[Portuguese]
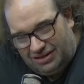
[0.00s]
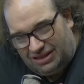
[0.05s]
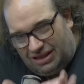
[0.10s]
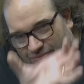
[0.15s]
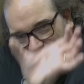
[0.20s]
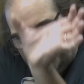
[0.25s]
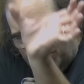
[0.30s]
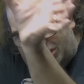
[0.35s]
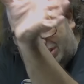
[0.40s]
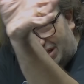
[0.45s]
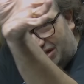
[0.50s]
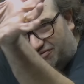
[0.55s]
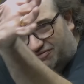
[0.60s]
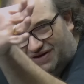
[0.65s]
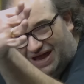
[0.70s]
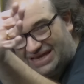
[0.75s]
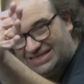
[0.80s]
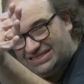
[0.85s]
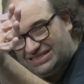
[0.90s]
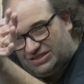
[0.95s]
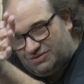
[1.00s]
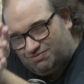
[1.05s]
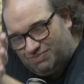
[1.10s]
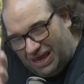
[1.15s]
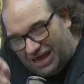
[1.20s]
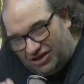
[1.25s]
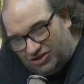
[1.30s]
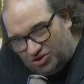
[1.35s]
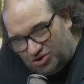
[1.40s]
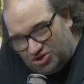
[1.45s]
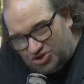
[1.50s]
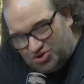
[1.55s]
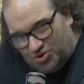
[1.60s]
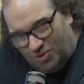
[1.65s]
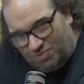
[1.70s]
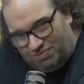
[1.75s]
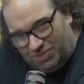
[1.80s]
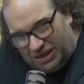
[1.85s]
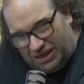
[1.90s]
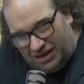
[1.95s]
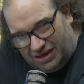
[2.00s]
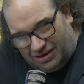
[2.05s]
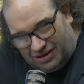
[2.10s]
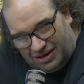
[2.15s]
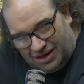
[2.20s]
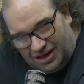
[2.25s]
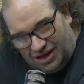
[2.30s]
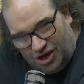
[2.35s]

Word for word: depois ele faz espectroscopia.